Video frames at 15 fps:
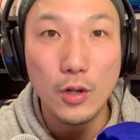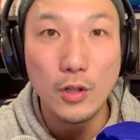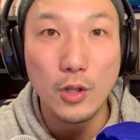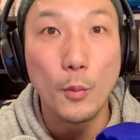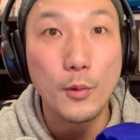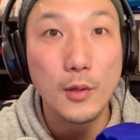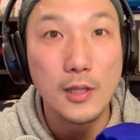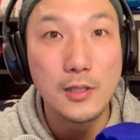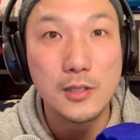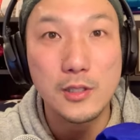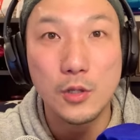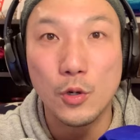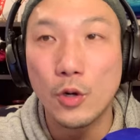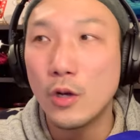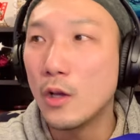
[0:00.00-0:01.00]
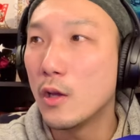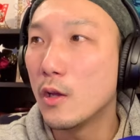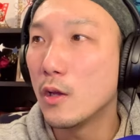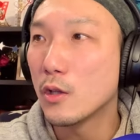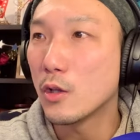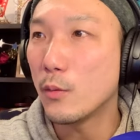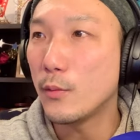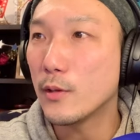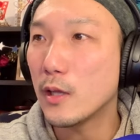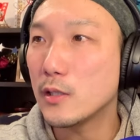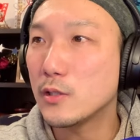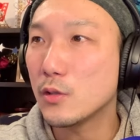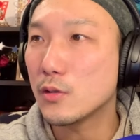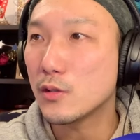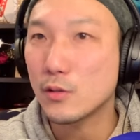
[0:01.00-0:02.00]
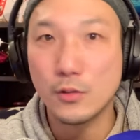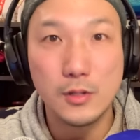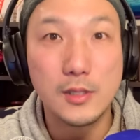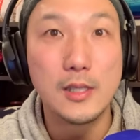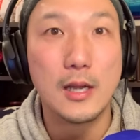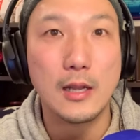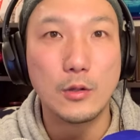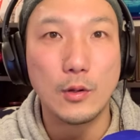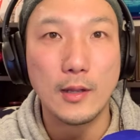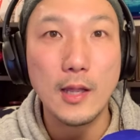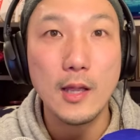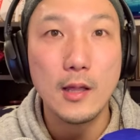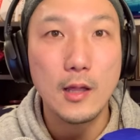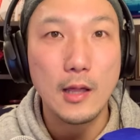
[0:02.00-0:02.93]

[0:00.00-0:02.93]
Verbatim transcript: 友達を友達を作る力とかね、